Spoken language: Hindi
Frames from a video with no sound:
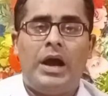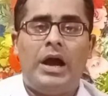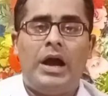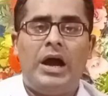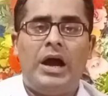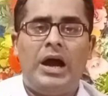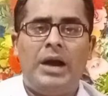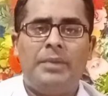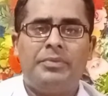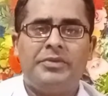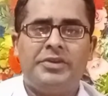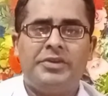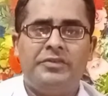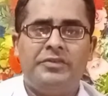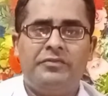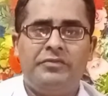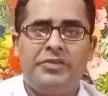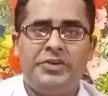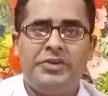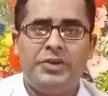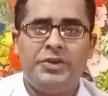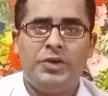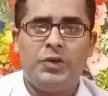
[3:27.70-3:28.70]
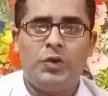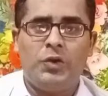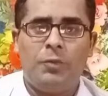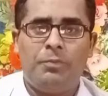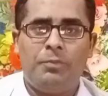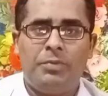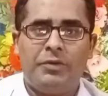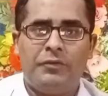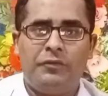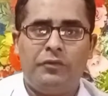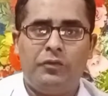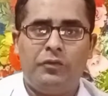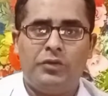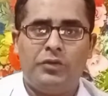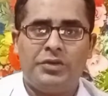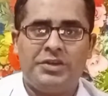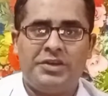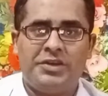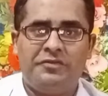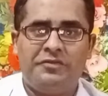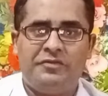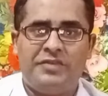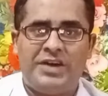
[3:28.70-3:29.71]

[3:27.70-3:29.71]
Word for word: आपकी वीडियो के ऊपर फोर के